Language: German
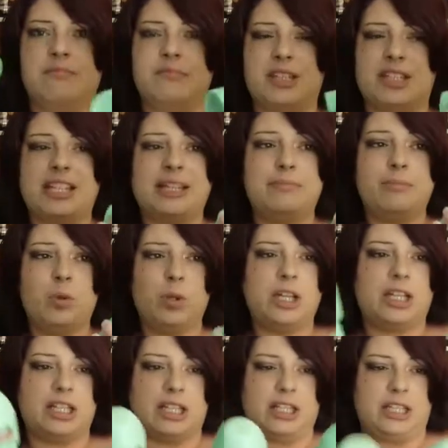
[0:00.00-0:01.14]
das hat
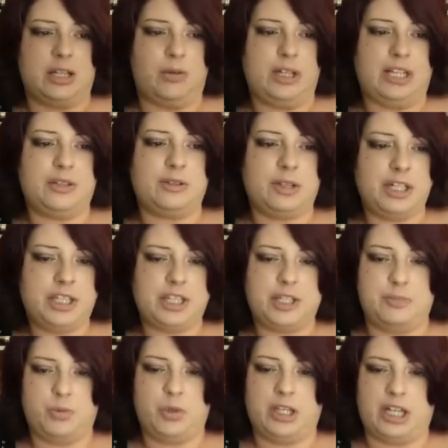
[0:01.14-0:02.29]
Monate gedauert, also richtig
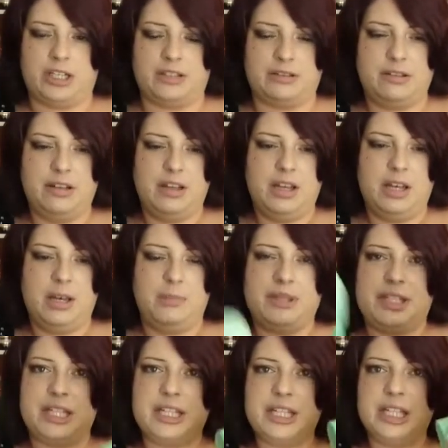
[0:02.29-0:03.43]
Monate,
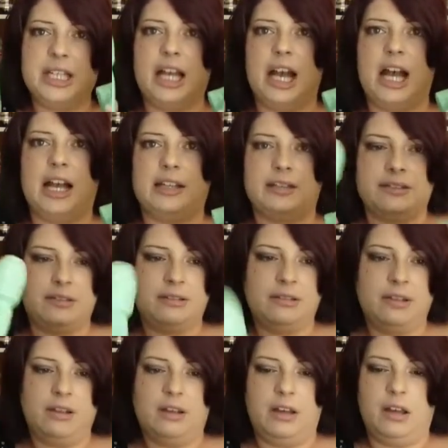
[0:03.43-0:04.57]
bis ich die leer hatte.
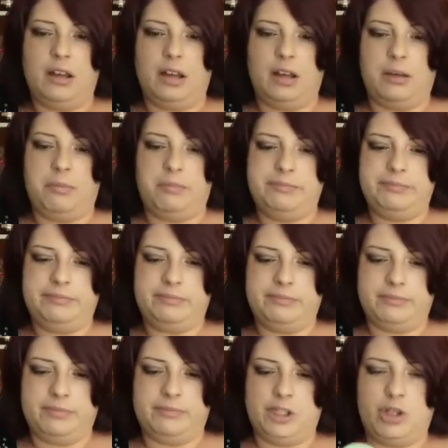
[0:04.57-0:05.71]
Ähm,
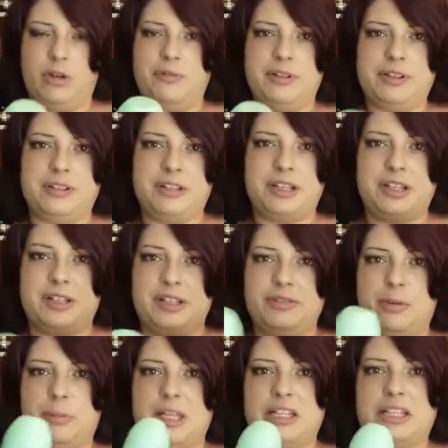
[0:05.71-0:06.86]
ich hoffe, die sind jetzt nicht
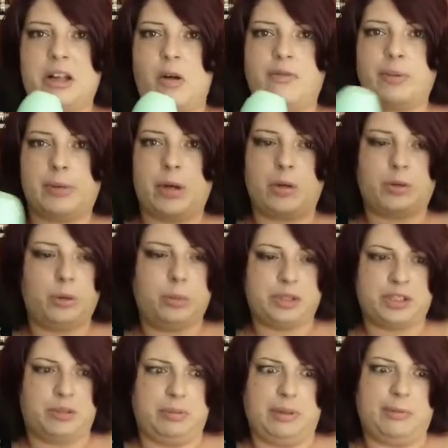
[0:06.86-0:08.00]
vom letzten aufgebraucht
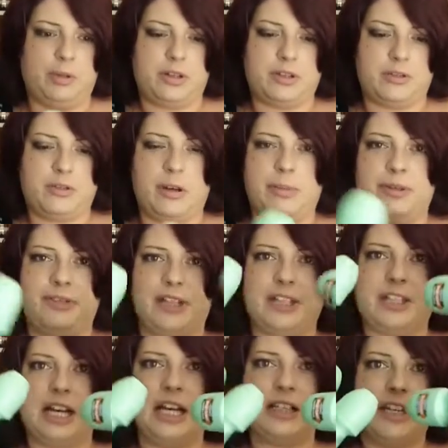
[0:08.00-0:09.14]
übrig geblieben oder so, aber wie
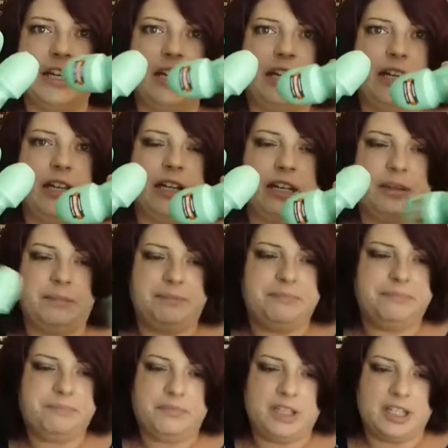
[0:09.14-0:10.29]
gesagt, ähm,
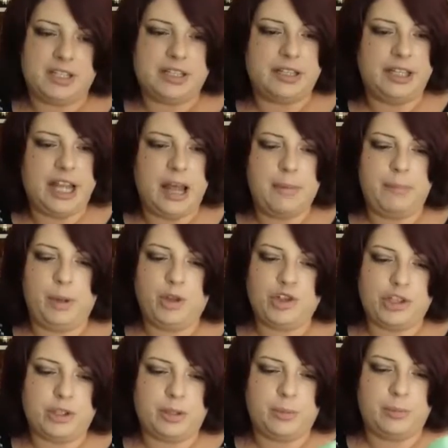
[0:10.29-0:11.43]
diesen Lehr
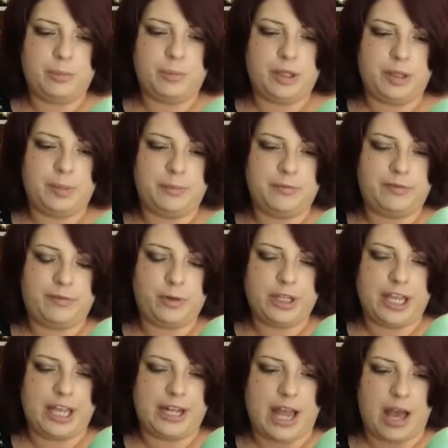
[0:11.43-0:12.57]
Mitchum ähm,
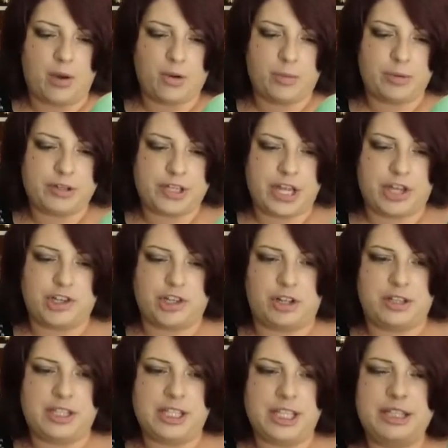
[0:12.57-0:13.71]
48 Hour Protection
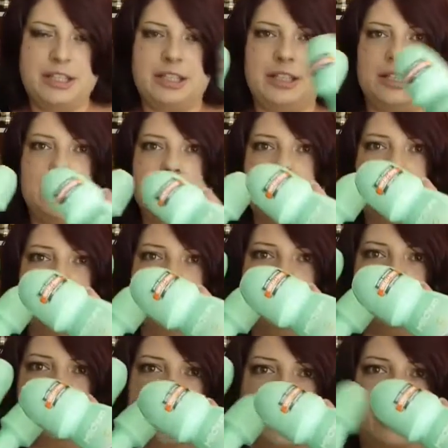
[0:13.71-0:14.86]
Unscented, das ist immer
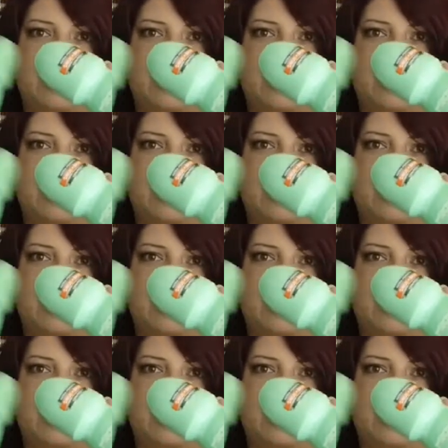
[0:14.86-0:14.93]
dieses, äh,